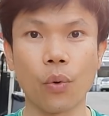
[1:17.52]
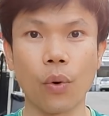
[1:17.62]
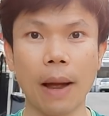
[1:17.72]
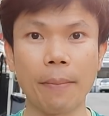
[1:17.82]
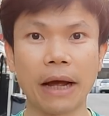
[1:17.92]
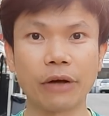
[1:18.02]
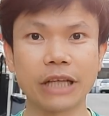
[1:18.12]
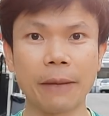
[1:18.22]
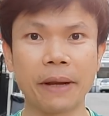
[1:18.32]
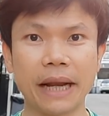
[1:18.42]
ความเข้า
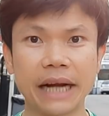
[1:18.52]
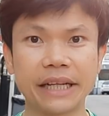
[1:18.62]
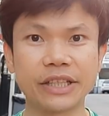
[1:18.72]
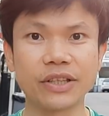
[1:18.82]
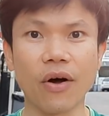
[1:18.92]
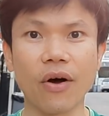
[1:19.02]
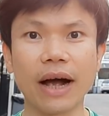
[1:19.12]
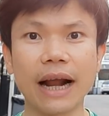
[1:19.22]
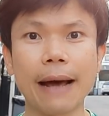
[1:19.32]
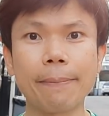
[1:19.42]
ใจผิดอันที่สอง
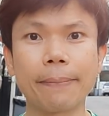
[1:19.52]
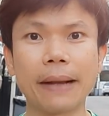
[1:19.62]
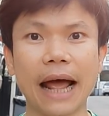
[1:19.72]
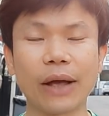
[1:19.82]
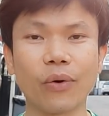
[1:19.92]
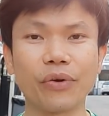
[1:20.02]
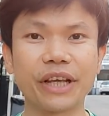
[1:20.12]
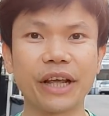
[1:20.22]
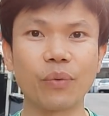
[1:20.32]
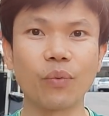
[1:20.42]
ครับหลายคน
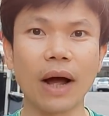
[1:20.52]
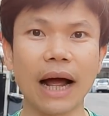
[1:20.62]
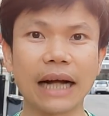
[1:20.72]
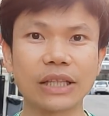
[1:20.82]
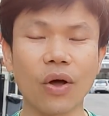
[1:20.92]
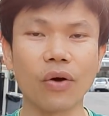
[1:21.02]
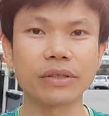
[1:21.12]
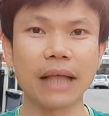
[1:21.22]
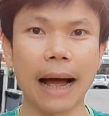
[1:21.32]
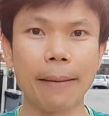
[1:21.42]
คิดว่าต้อง
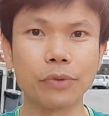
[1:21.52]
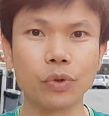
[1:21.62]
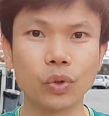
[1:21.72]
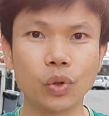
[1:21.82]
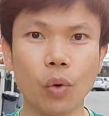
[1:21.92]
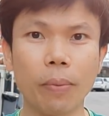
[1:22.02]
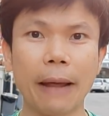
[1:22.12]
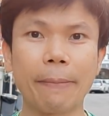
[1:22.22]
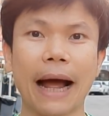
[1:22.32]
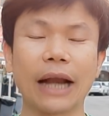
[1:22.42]
ทำ ยูทูบ ให้
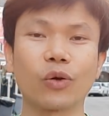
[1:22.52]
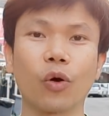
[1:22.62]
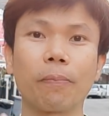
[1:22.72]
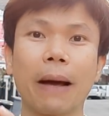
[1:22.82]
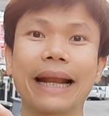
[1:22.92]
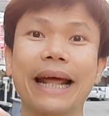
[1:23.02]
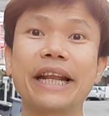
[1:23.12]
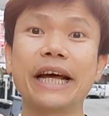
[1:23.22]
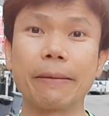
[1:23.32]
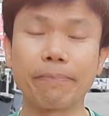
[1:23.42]
ผ่านกฎภายใน
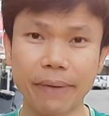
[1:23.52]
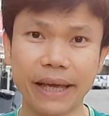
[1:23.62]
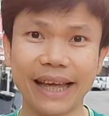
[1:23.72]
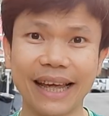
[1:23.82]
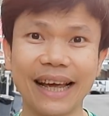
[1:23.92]
หนึ่งปี